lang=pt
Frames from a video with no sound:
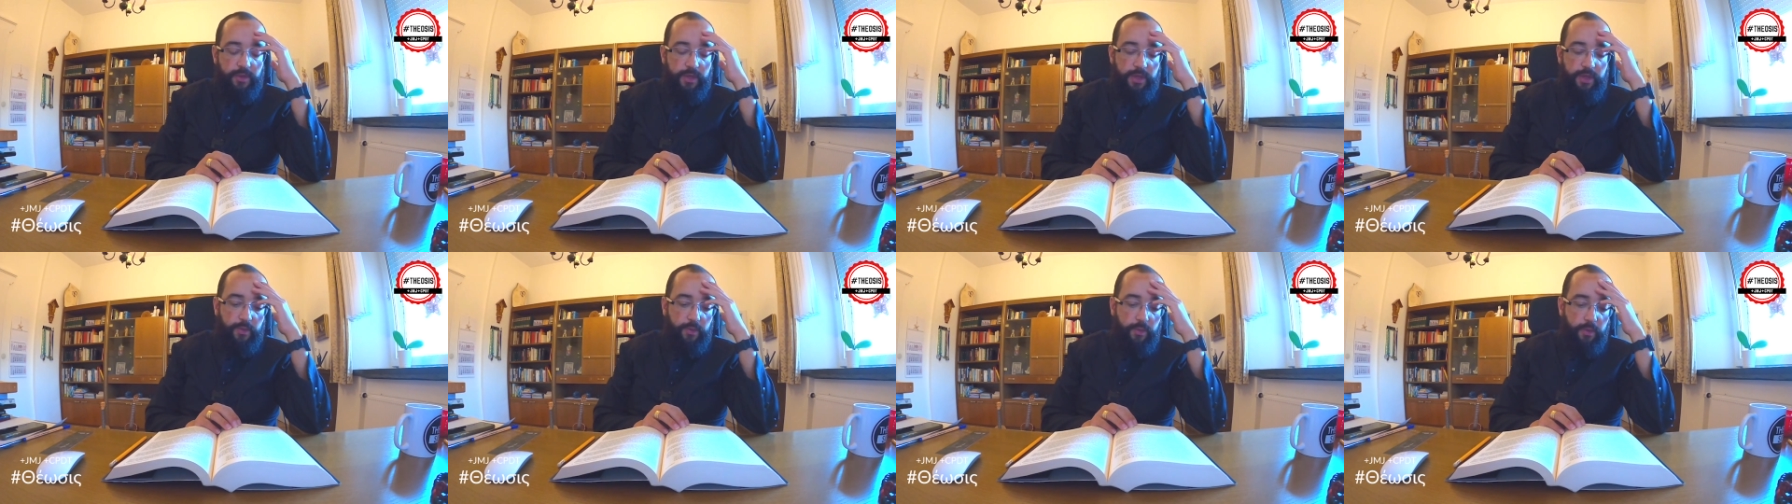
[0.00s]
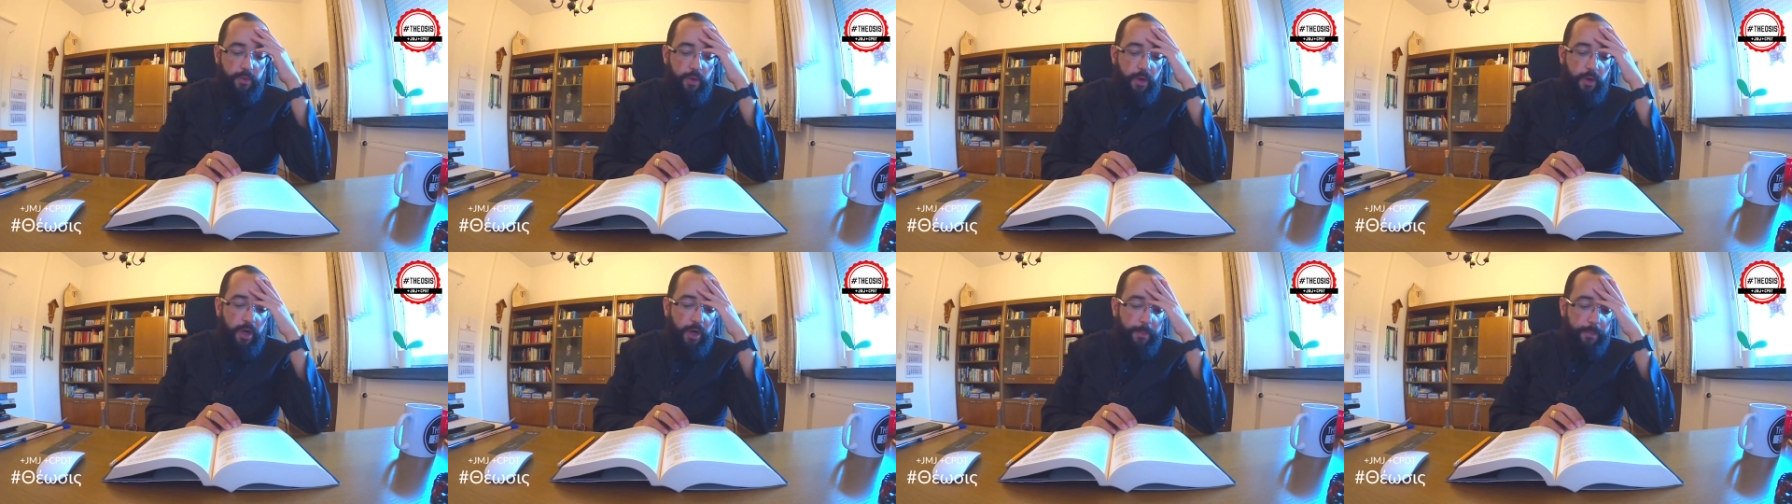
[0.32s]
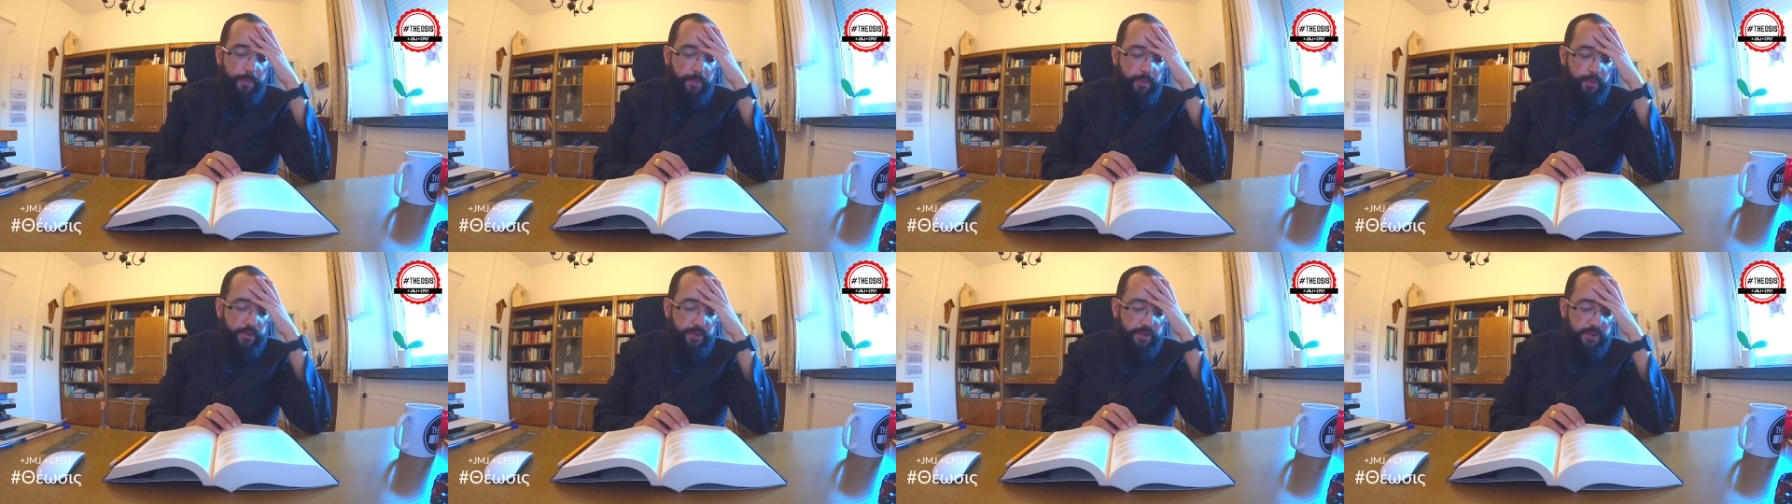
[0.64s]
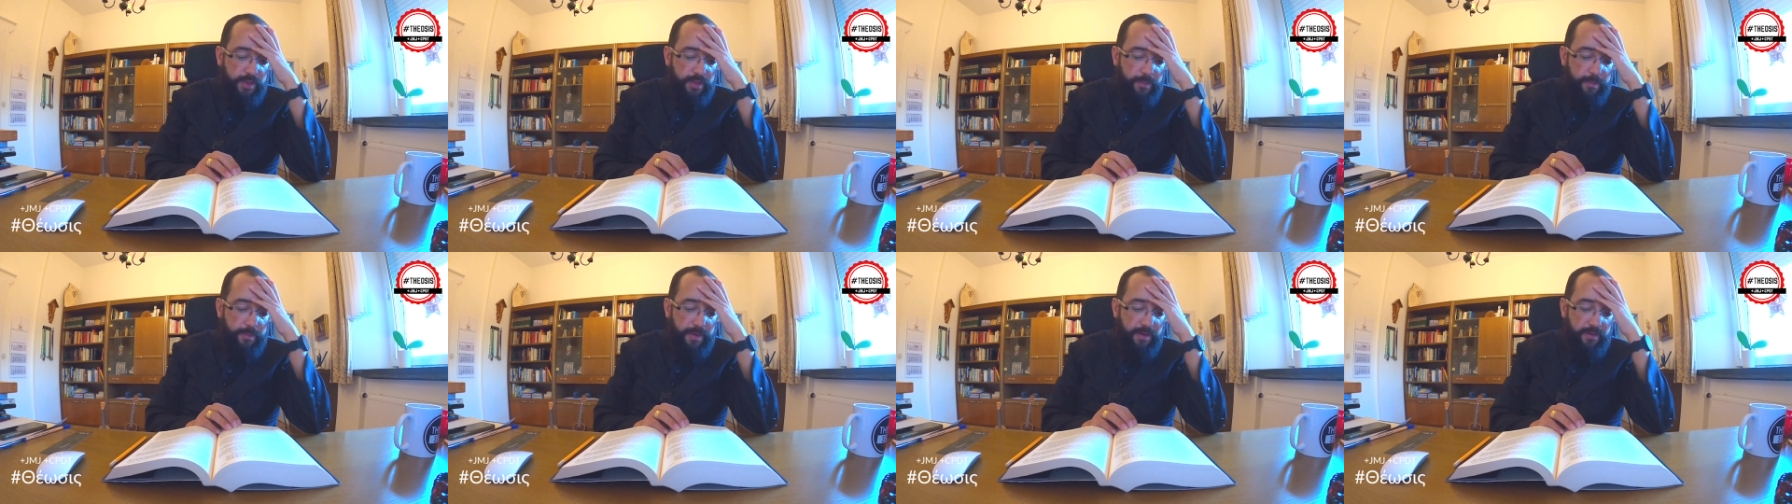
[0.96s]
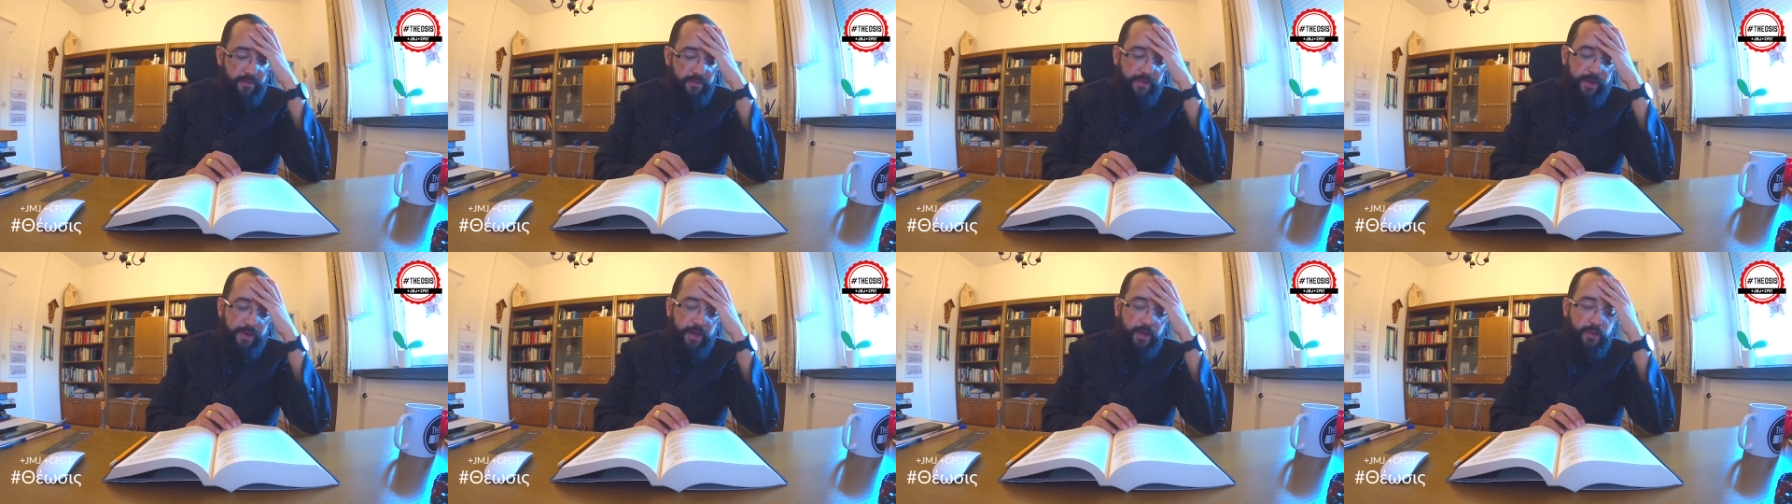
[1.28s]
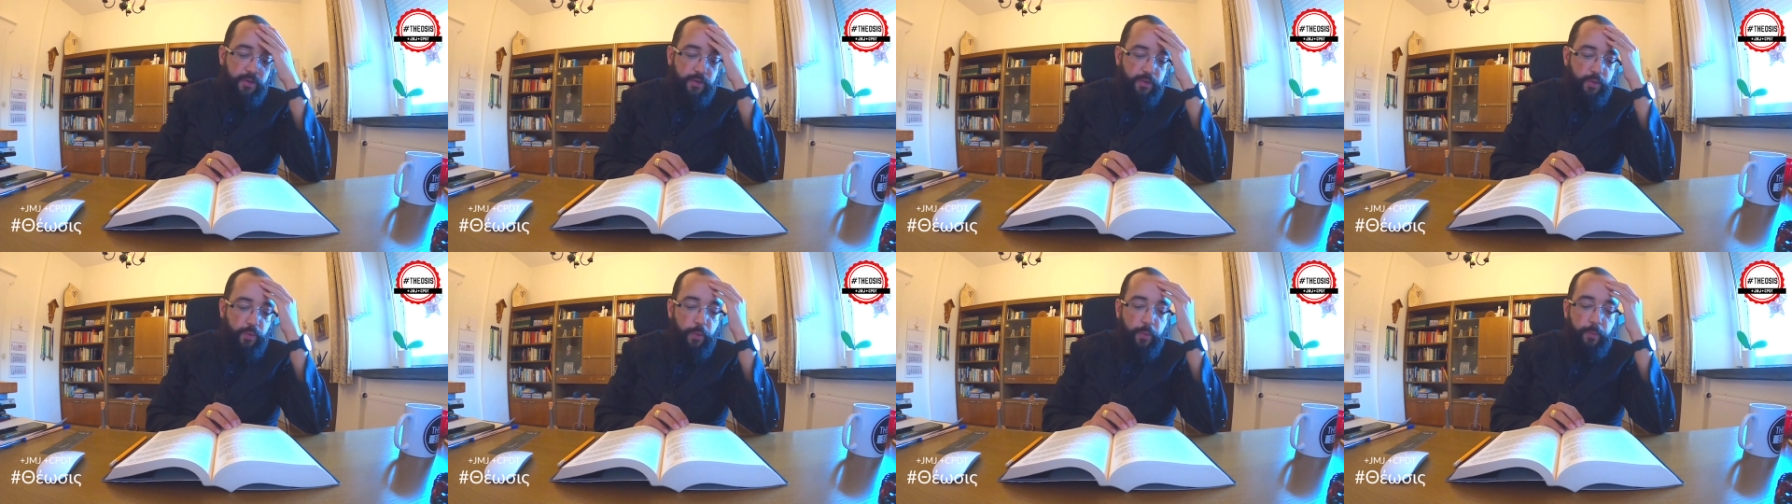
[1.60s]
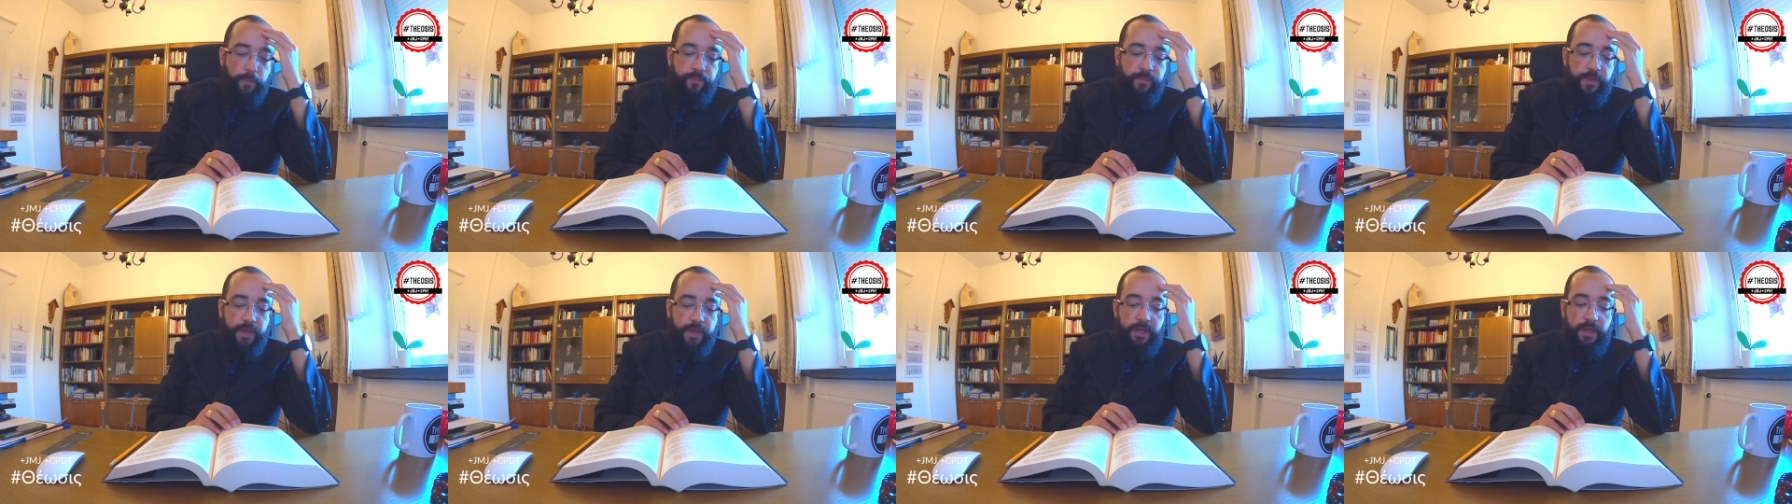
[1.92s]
né, no Opus Imperfectum